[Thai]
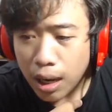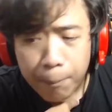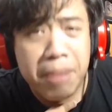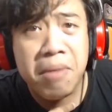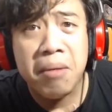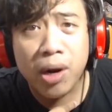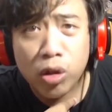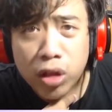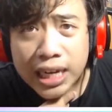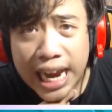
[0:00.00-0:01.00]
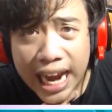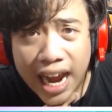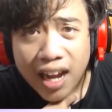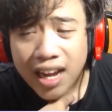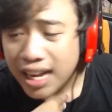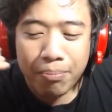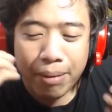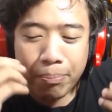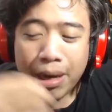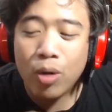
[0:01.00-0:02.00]
เป็นมึงมึงรู้สึกยังไงมัน
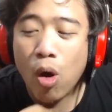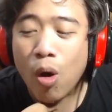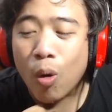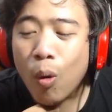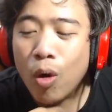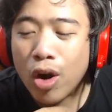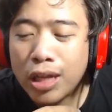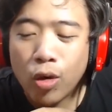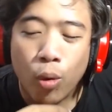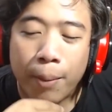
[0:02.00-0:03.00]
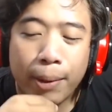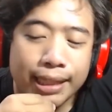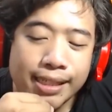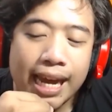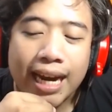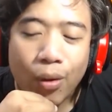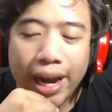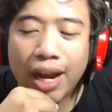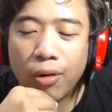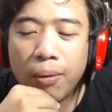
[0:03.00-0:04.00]
เป็นดวงของกูเนาะที่กูไปปฏิเสธเขาเอง
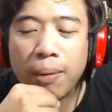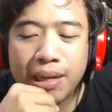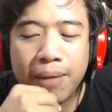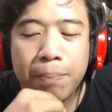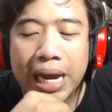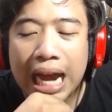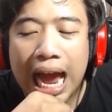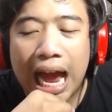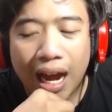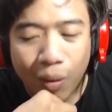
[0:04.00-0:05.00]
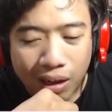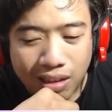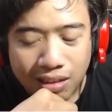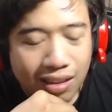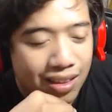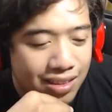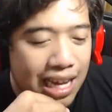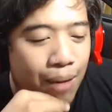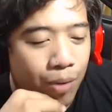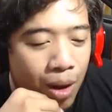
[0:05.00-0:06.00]
ว่าแบบจะไม่ไปหาเขาอะสา
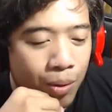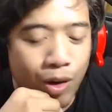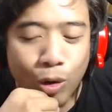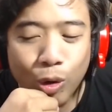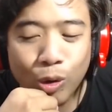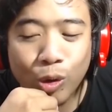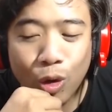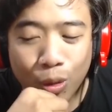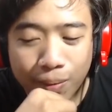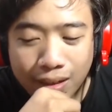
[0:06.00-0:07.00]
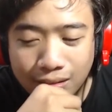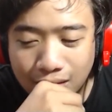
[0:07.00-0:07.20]
มรอบก็นกนกนกนกมา